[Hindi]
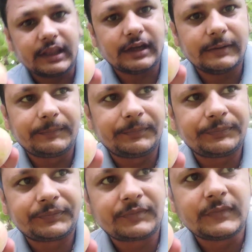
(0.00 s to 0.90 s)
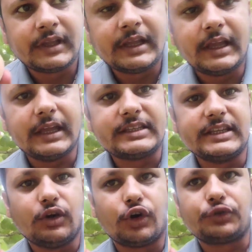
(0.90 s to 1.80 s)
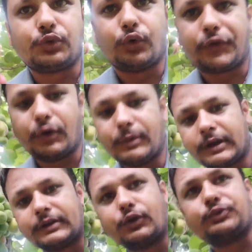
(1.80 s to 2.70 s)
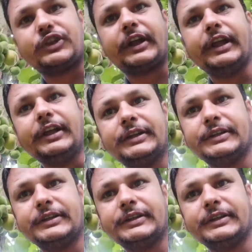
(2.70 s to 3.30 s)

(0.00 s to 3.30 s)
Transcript: ये ना ऐसे ही और तोड़ता हूँ मैं खूब सारे